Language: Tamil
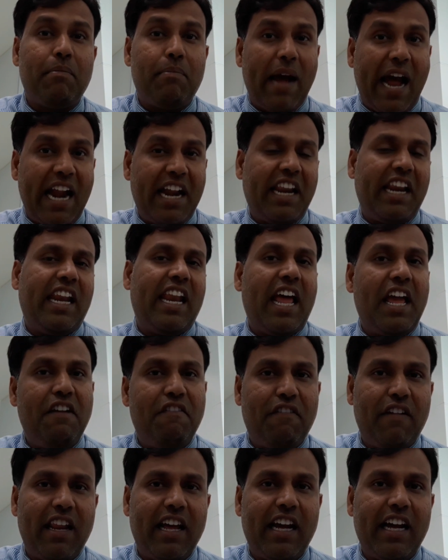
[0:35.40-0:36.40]
பேட்ரி
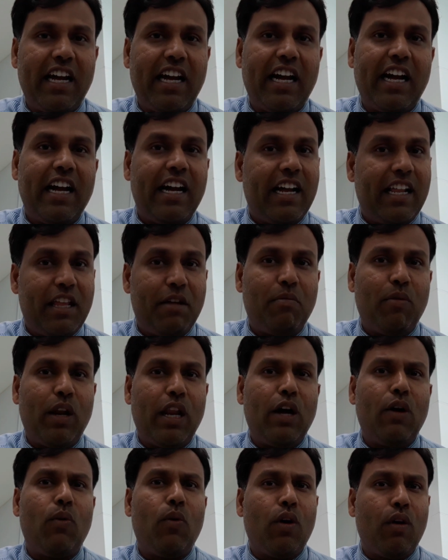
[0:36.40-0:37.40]
லைஃப்பில் அதே
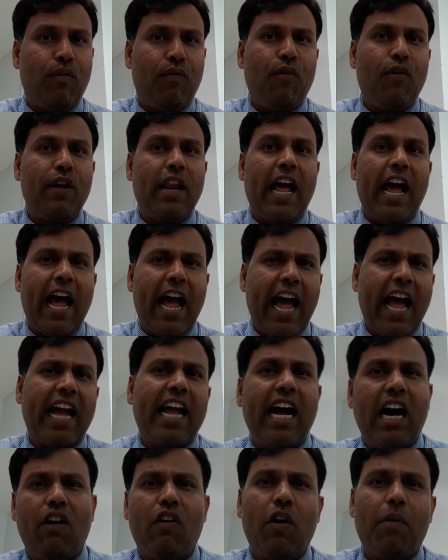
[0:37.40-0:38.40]
போல் உங்கள் ஃபோன்
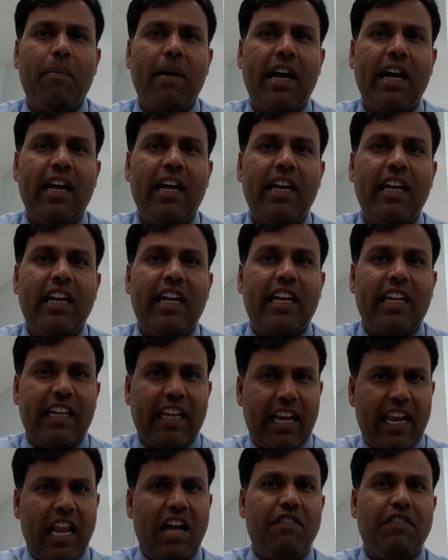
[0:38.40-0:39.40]
ஹேங் ஆகாமல்
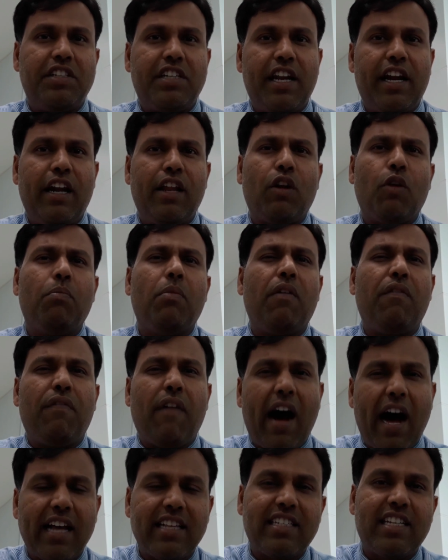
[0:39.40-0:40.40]
எல்லா விஷயங்களையும் ரொம்ப
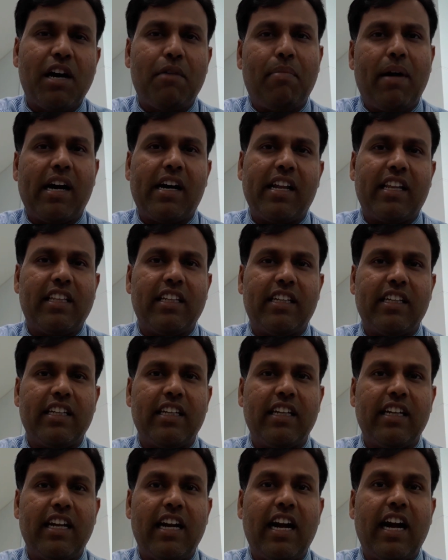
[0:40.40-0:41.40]
ஃபாஸ்ட்டாக பார்க்குறதுக்கு
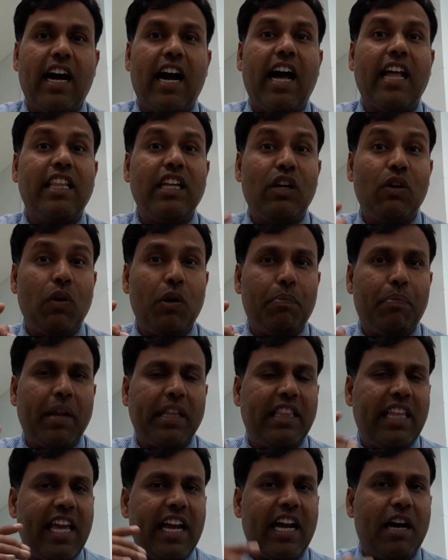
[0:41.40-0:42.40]
அதுக்கு ஒரு
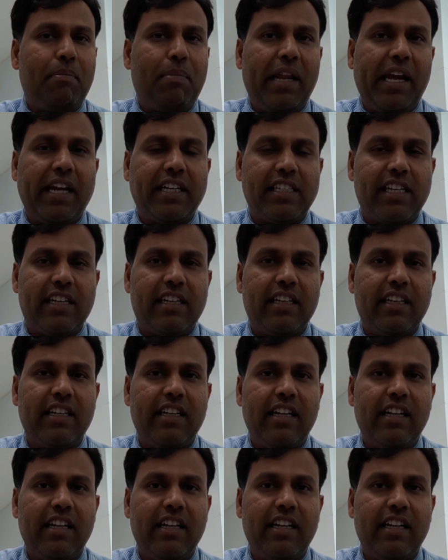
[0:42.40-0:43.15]
பிரத்யேக அப்ளிகேஷன்